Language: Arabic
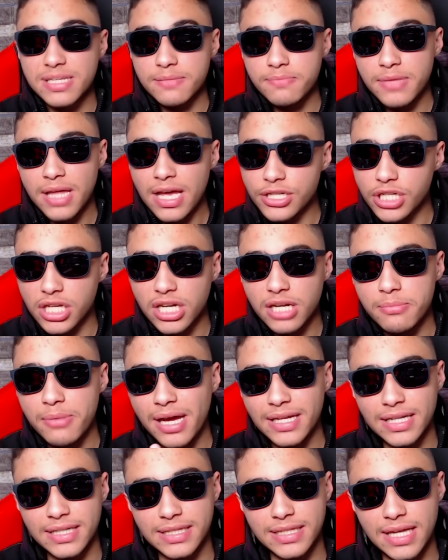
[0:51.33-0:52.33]
كسبناش
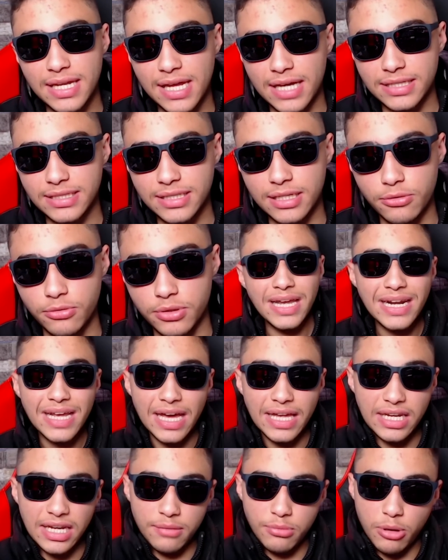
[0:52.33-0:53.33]
هنبقى احنا التاني على الدوري
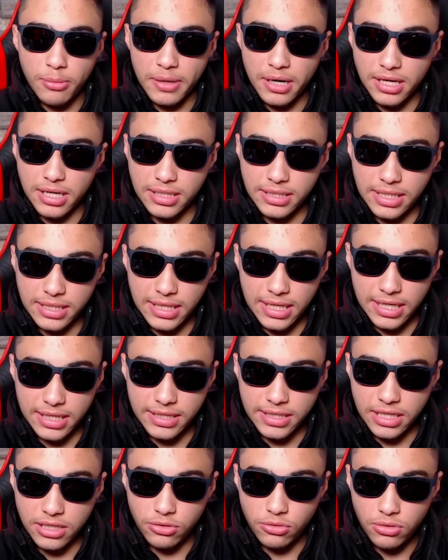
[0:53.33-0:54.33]
نرجع للمباراتين
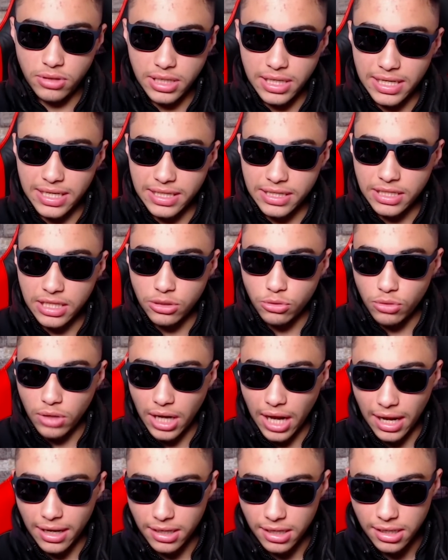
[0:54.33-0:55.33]
الاتنين دول الاتنين دول